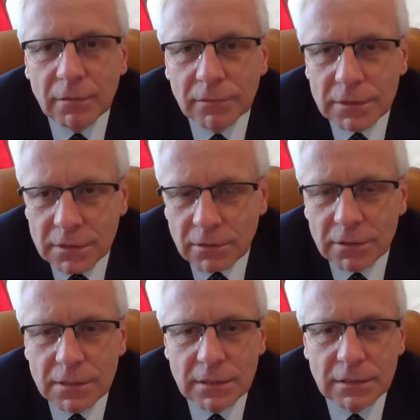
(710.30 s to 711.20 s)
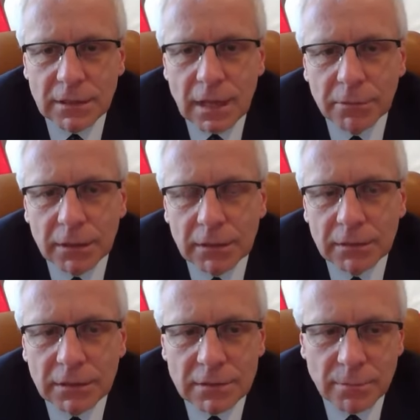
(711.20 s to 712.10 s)
Więc to jest dla mnie
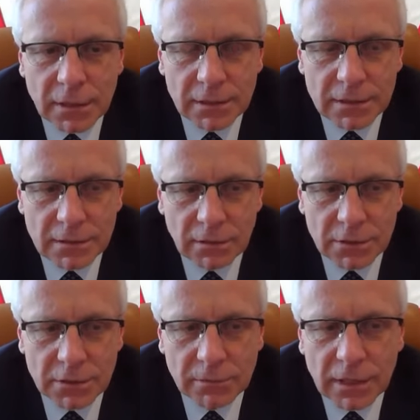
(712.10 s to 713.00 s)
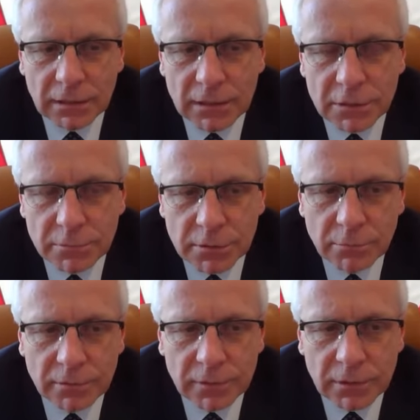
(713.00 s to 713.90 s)
niezmiernie istotne, żeby jak najszybciej
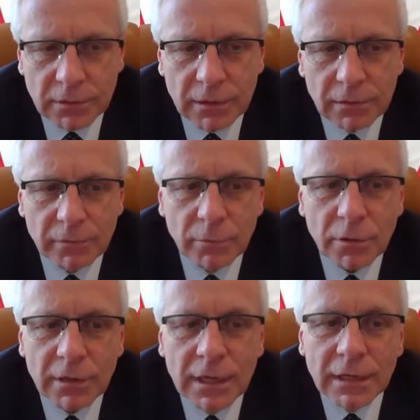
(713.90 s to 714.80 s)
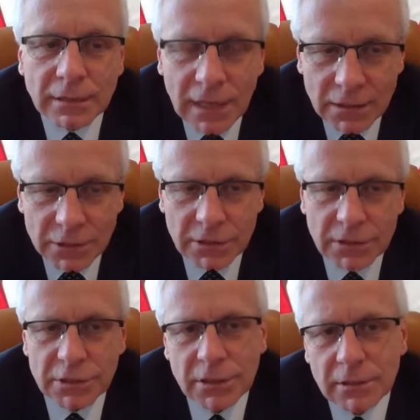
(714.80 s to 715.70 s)
były wykonane wybory,
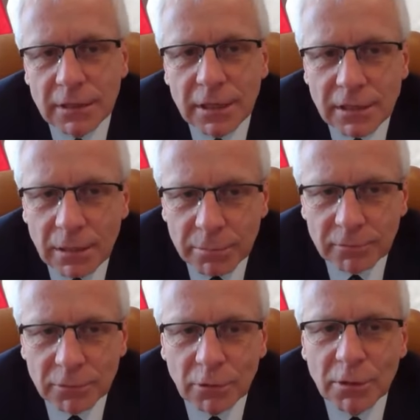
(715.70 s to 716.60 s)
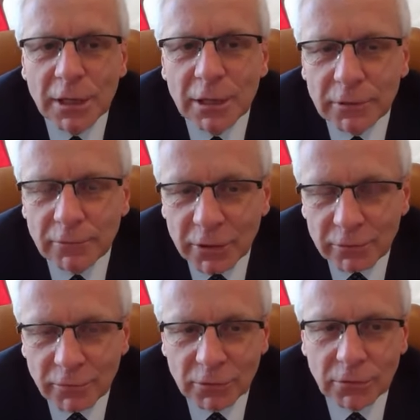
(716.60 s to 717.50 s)
także, że na pewno i
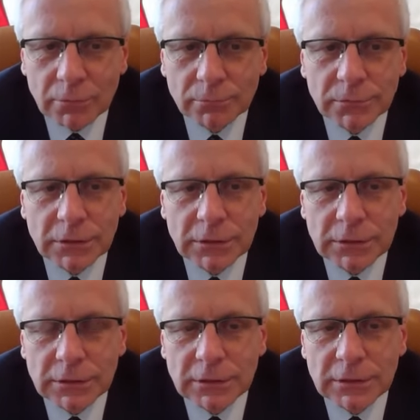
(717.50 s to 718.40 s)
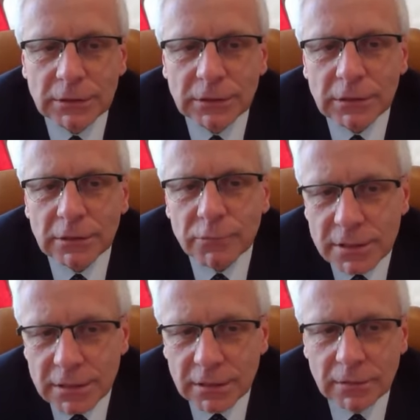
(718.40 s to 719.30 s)
wojewodom, i, i
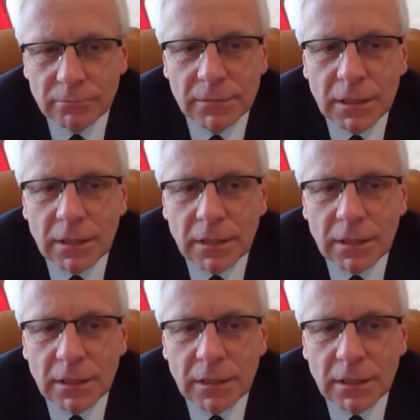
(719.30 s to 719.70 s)
wszystkim